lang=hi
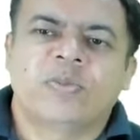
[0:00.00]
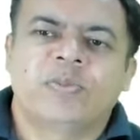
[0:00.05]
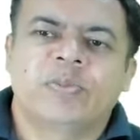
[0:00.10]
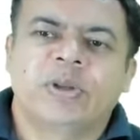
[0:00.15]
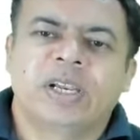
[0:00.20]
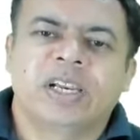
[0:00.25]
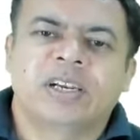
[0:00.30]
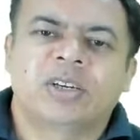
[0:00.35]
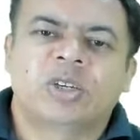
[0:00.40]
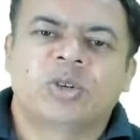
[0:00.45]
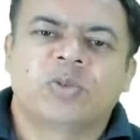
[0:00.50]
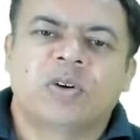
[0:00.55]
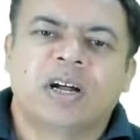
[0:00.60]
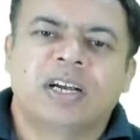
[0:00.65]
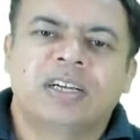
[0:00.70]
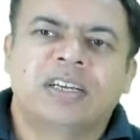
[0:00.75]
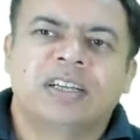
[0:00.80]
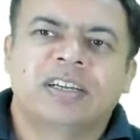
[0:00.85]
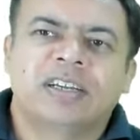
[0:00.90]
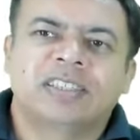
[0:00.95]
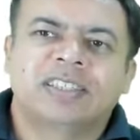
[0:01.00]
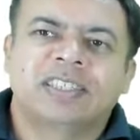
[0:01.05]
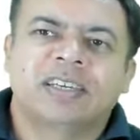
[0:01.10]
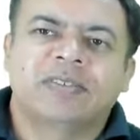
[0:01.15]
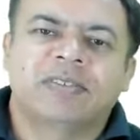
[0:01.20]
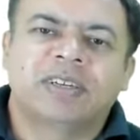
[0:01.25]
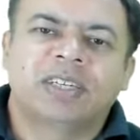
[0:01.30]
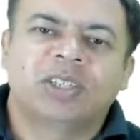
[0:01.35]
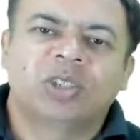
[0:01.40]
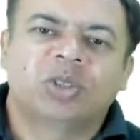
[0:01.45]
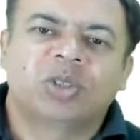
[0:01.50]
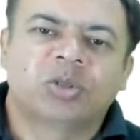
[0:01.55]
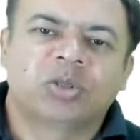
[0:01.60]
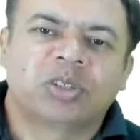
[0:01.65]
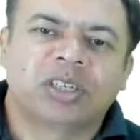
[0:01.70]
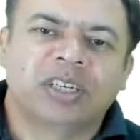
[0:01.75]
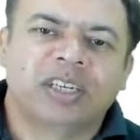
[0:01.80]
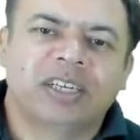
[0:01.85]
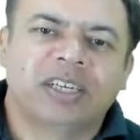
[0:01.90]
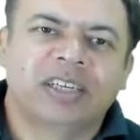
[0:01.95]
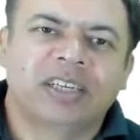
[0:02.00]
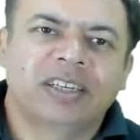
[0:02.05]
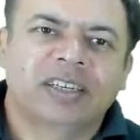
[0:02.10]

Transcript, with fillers: of milk to water is 7 is to 3